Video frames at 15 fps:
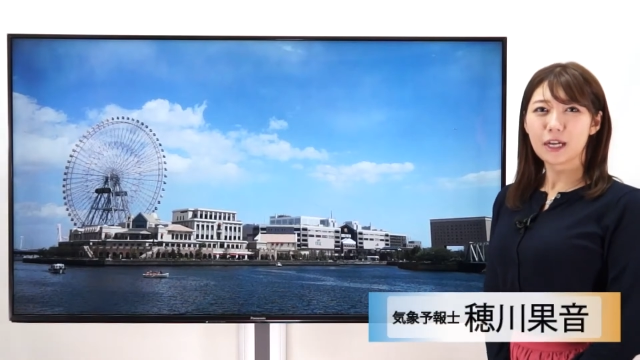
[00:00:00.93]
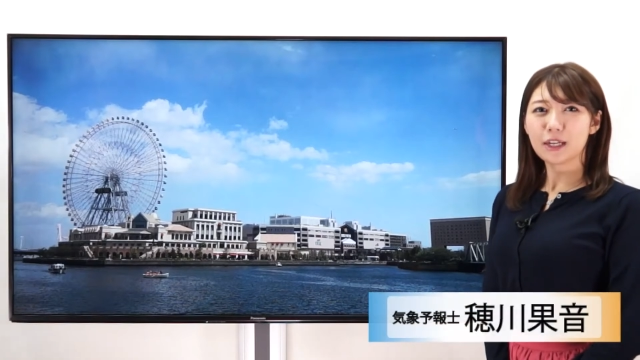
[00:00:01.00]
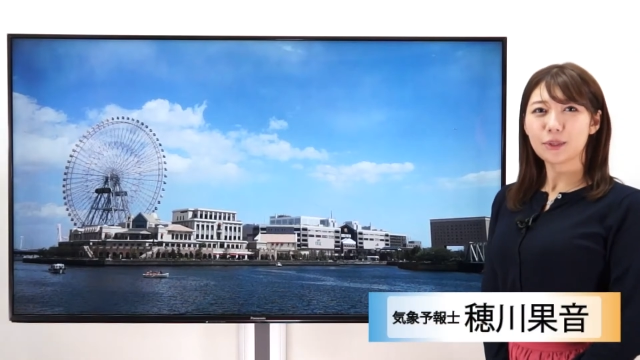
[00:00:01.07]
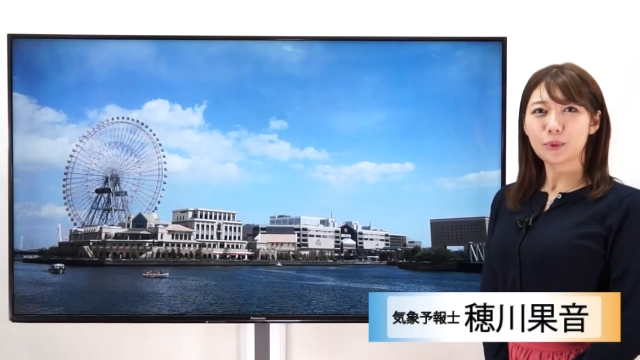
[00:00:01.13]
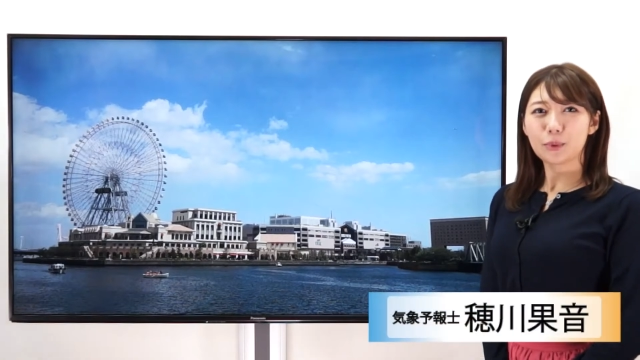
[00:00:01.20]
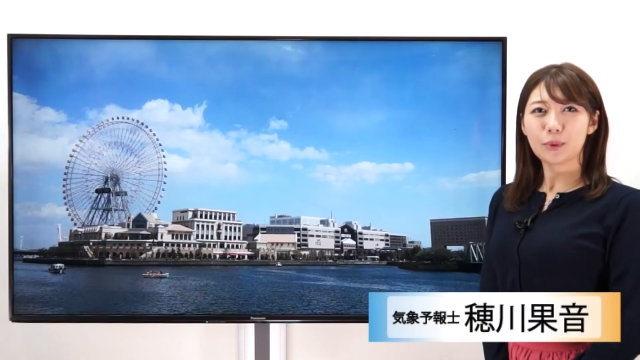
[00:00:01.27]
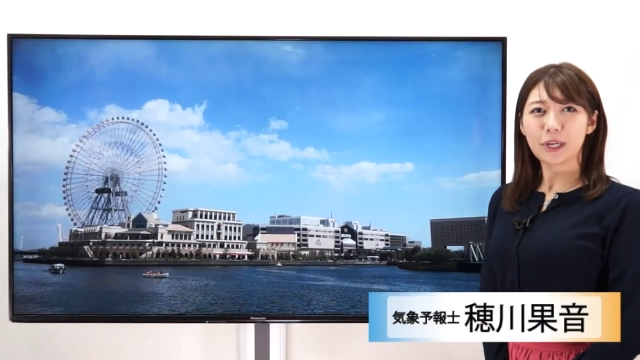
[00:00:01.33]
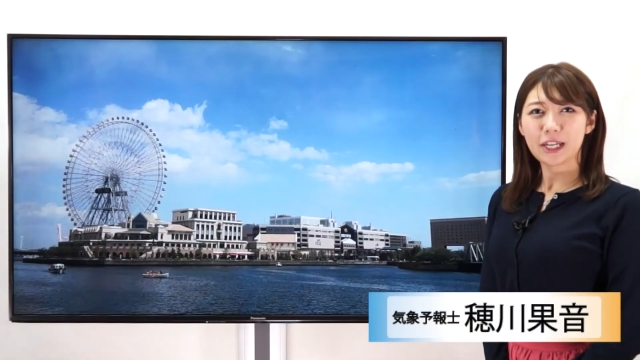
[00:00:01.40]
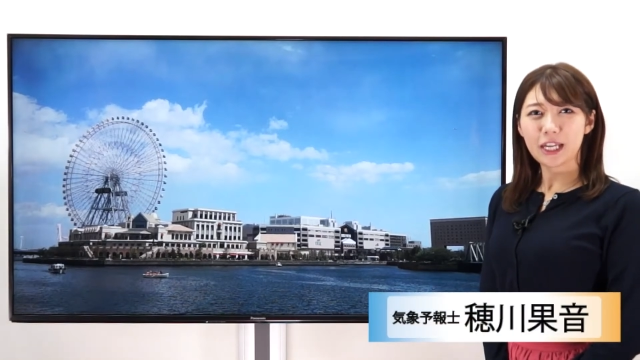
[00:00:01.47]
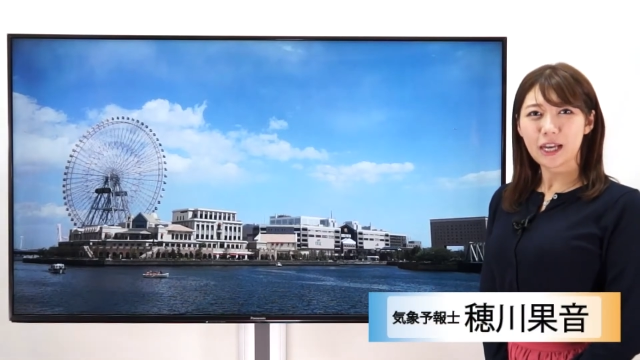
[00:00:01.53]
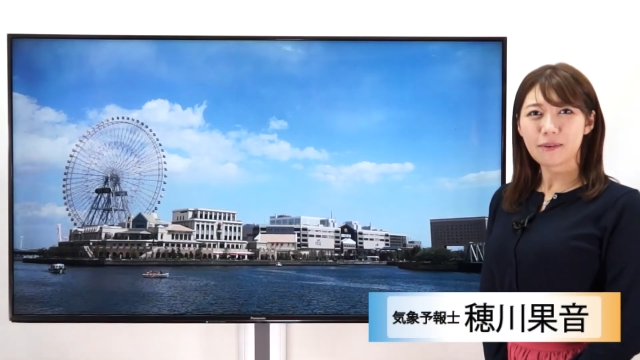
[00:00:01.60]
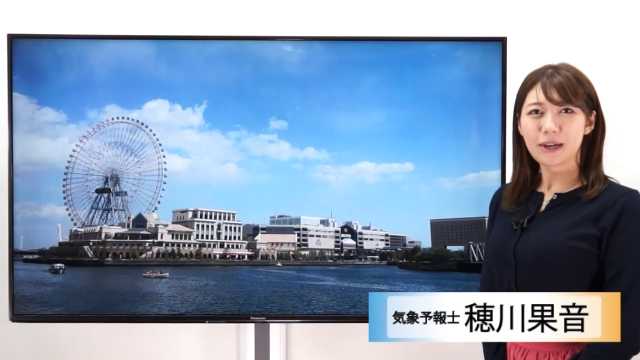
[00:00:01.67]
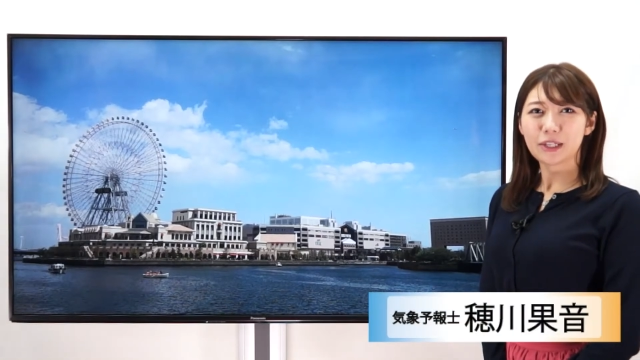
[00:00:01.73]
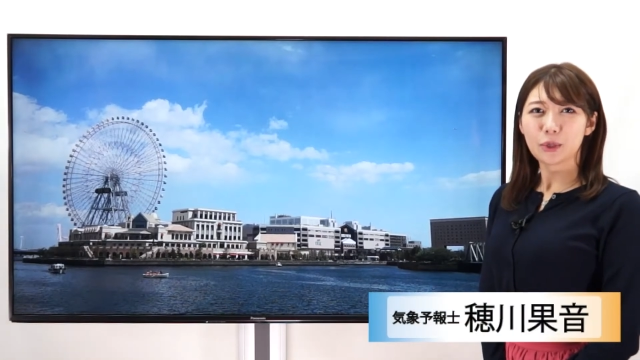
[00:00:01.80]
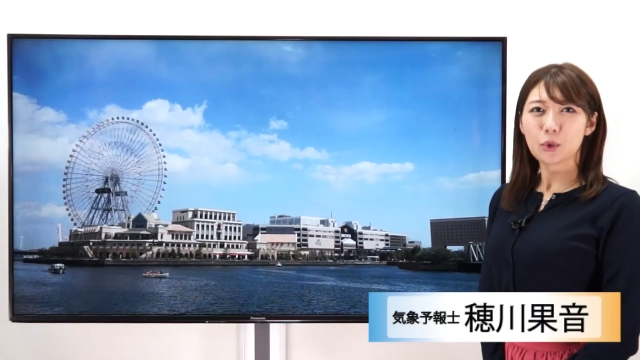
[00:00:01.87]
関東
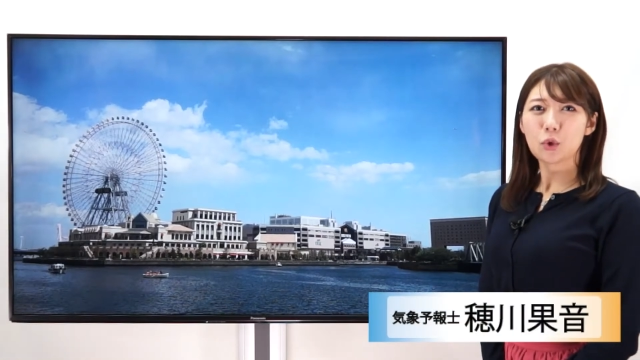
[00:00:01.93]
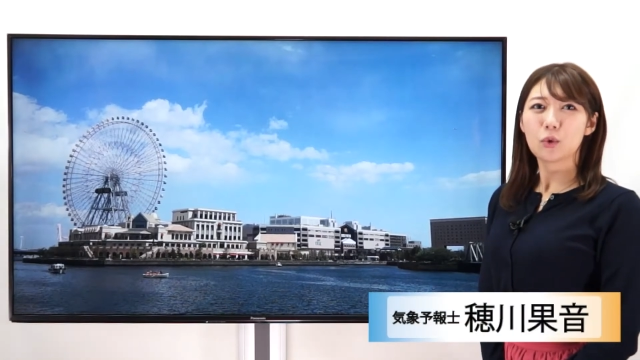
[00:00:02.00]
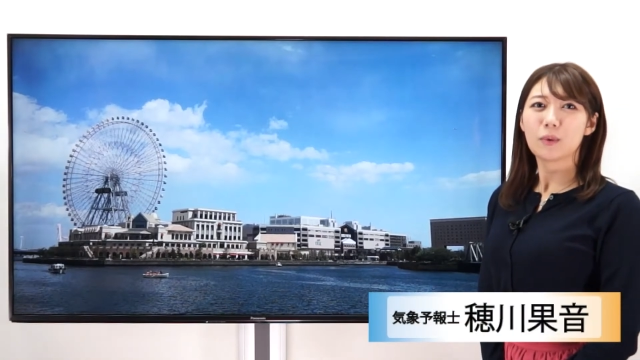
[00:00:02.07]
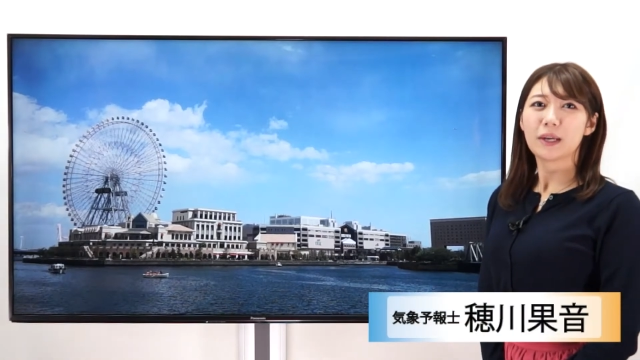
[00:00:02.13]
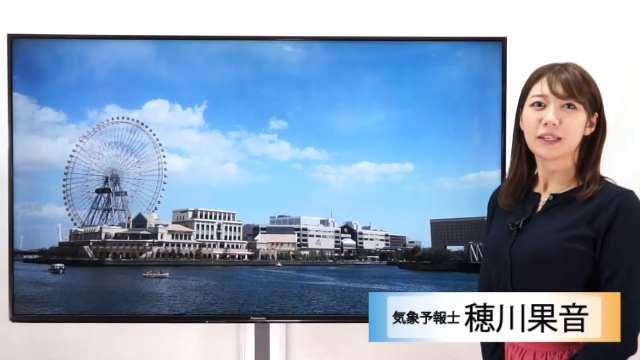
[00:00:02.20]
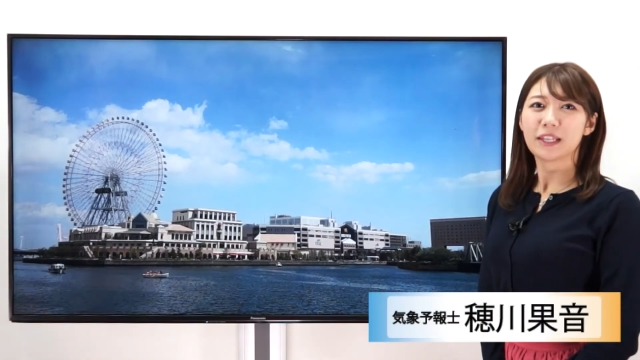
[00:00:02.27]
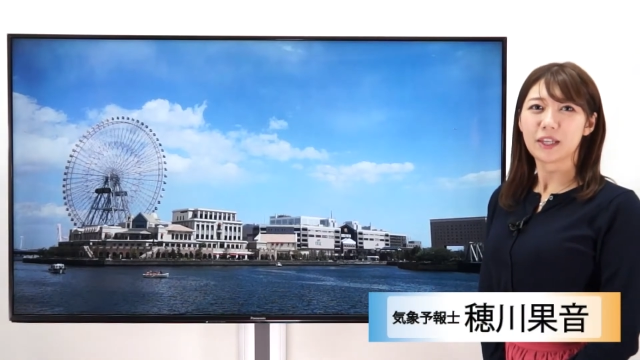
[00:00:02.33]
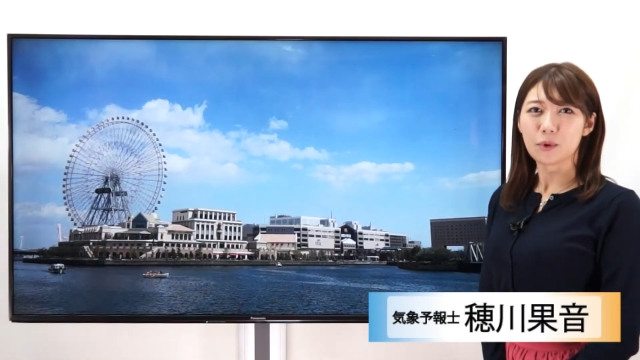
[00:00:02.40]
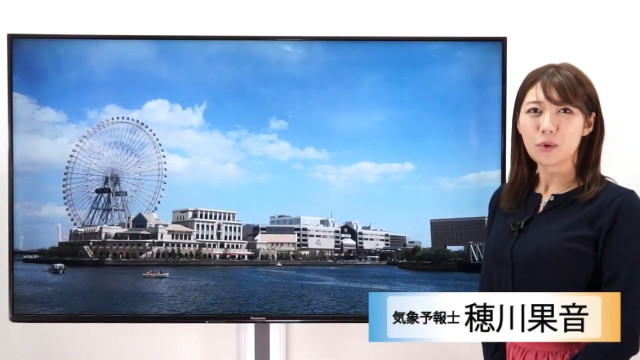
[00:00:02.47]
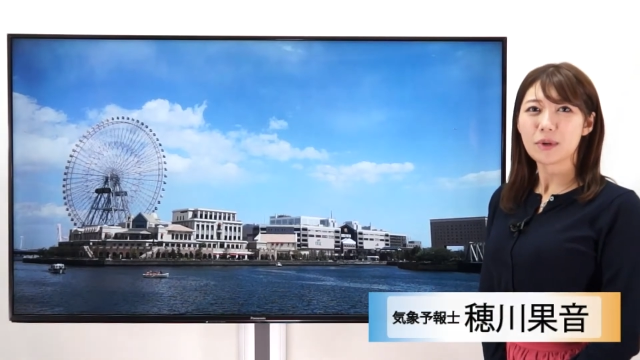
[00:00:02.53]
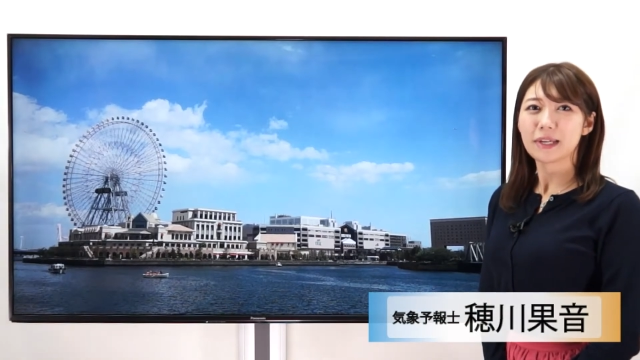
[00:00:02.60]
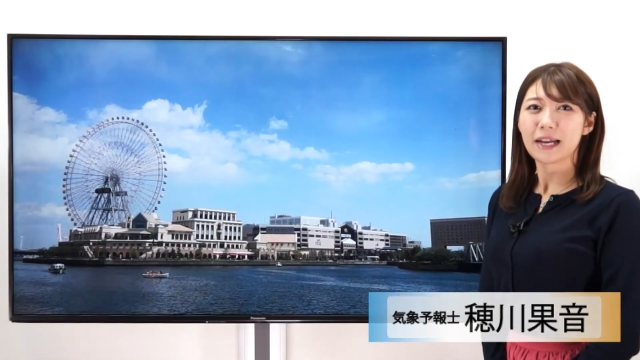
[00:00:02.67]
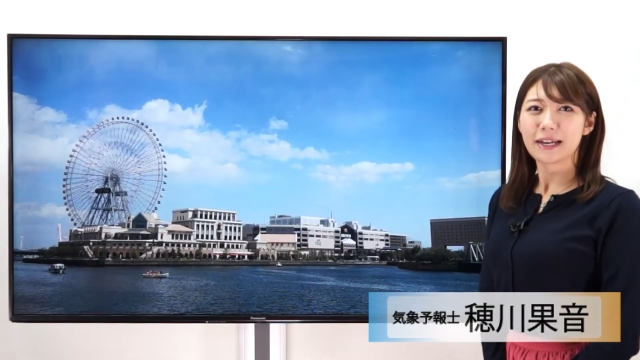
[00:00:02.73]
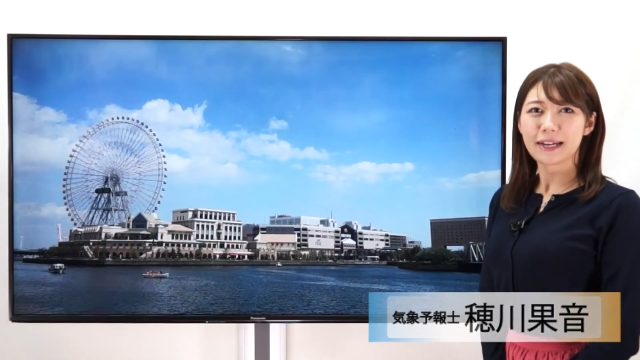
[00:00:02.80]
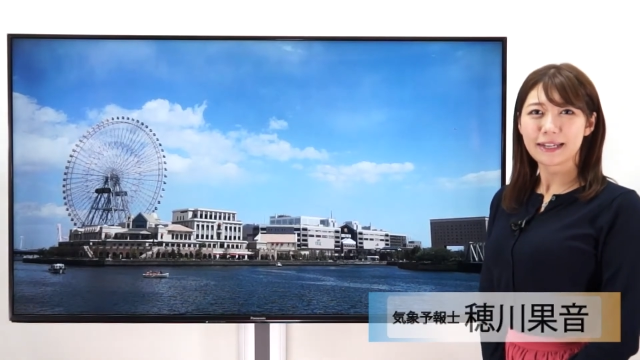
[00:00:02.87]
エリアは今日は気
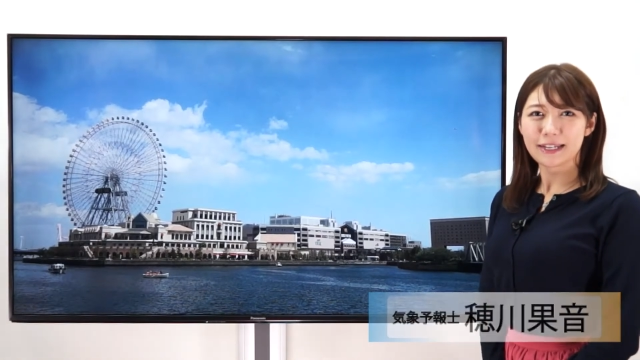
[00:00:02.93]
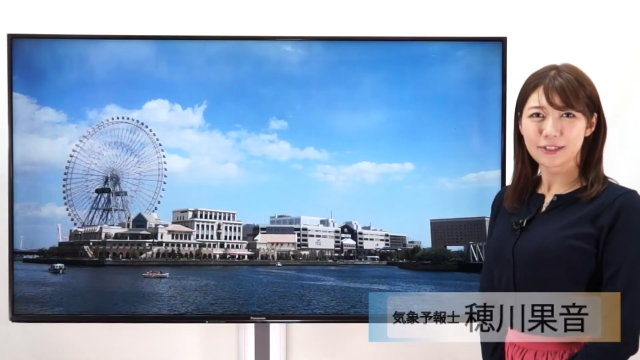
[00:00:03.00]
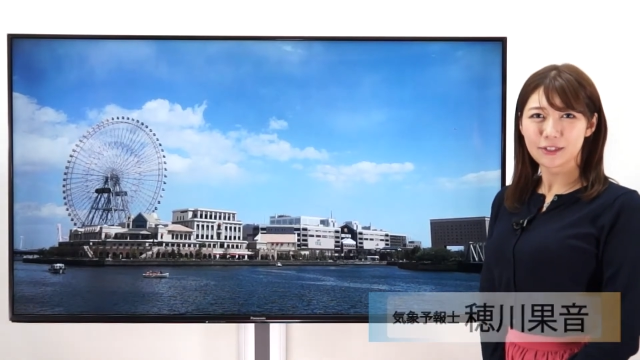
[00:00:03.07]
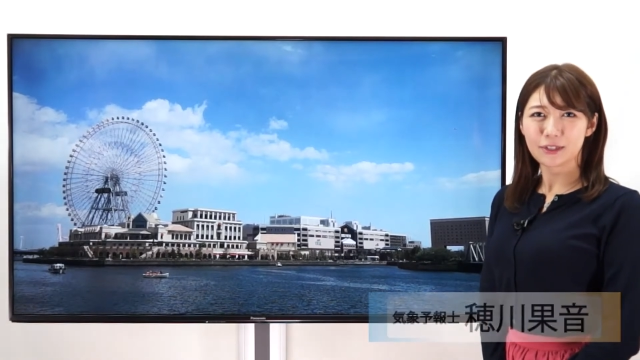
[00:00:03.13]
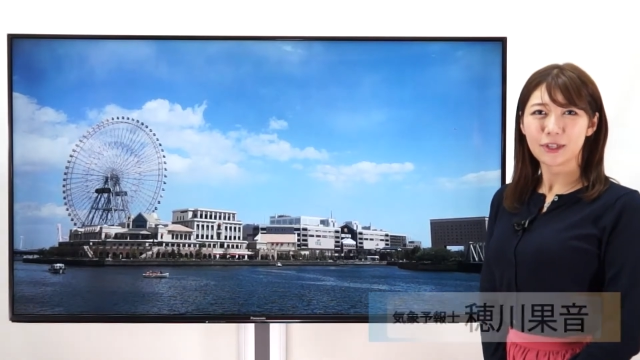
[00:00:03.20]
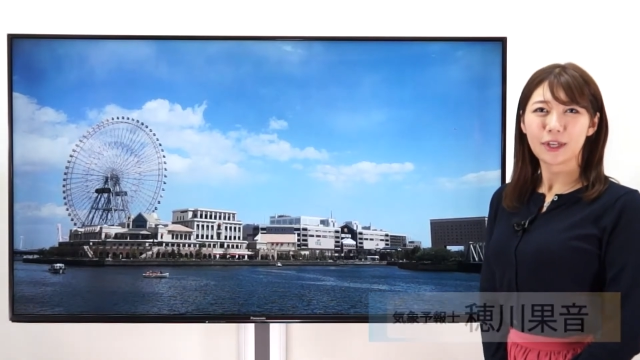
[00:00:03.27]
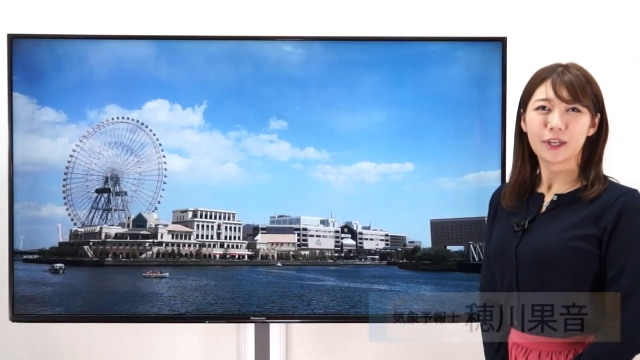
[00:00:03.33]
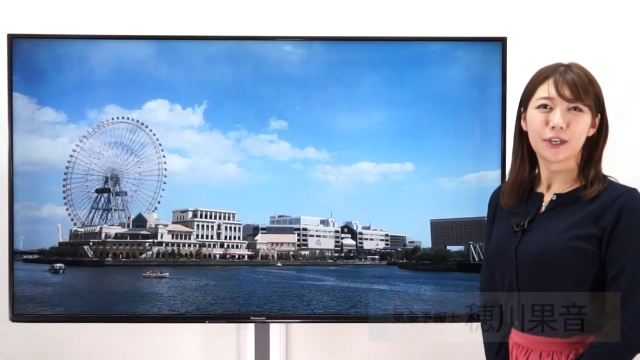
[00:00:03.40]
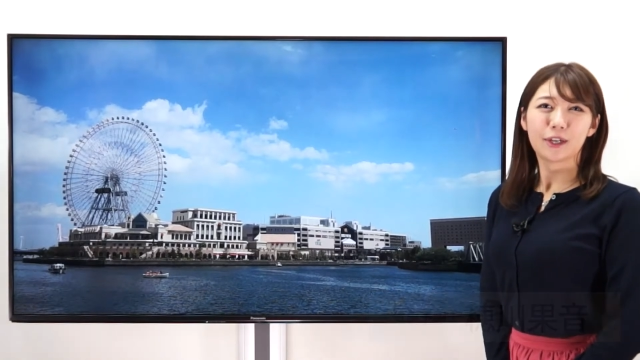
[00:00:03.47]
温が上がらず、